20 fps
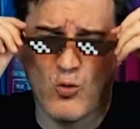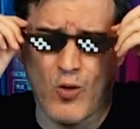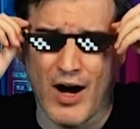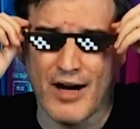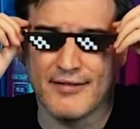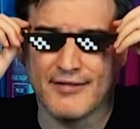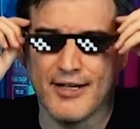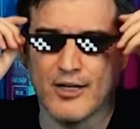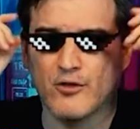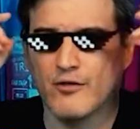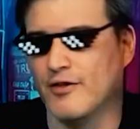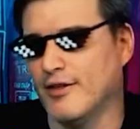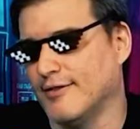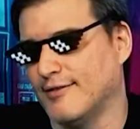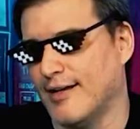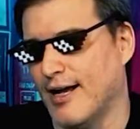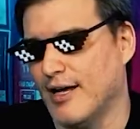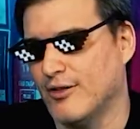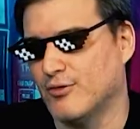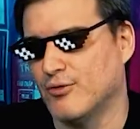Quarteto
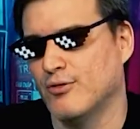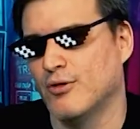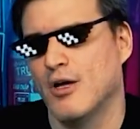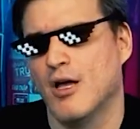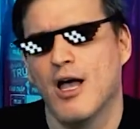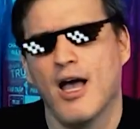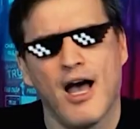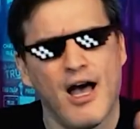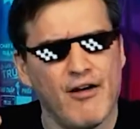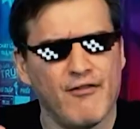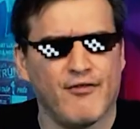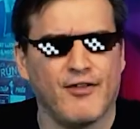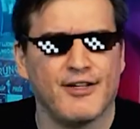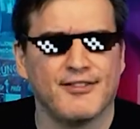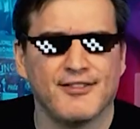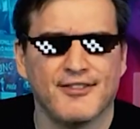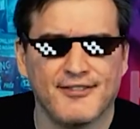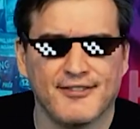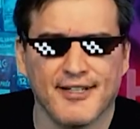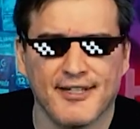Fantástico? A
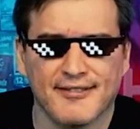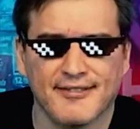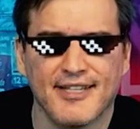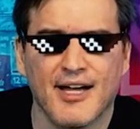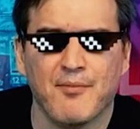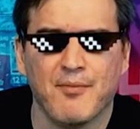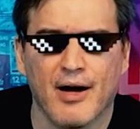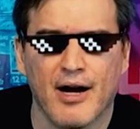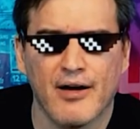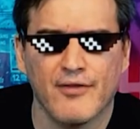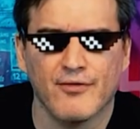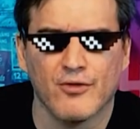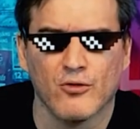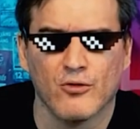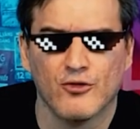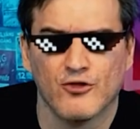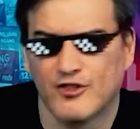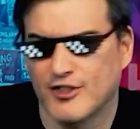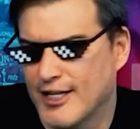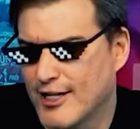fase 6 da Marvel
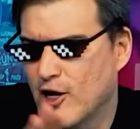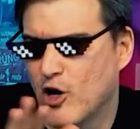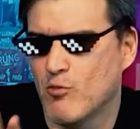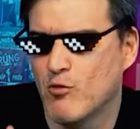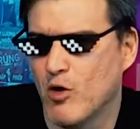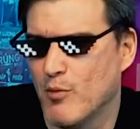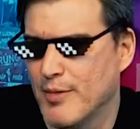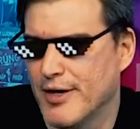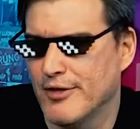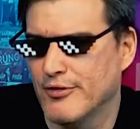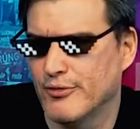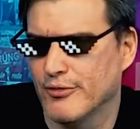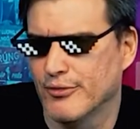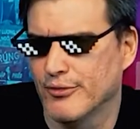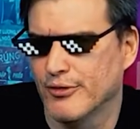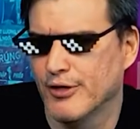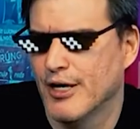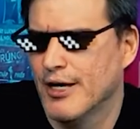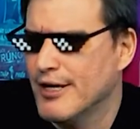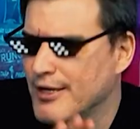será o
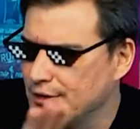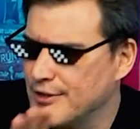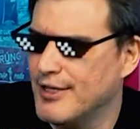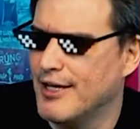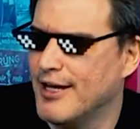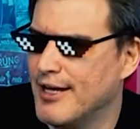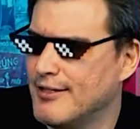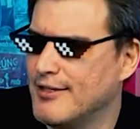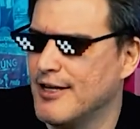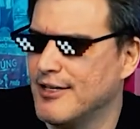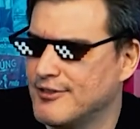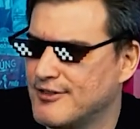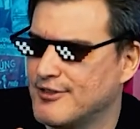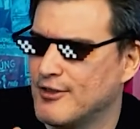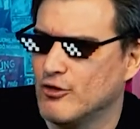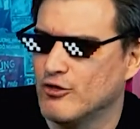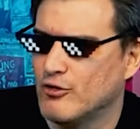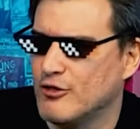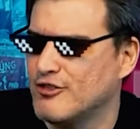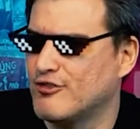momento de
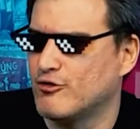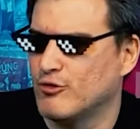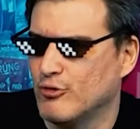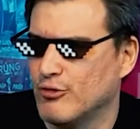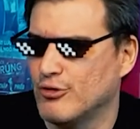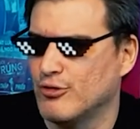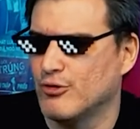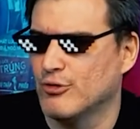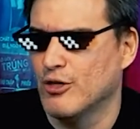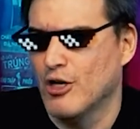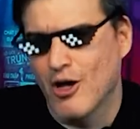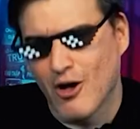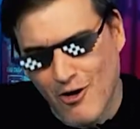redenção do estúdio?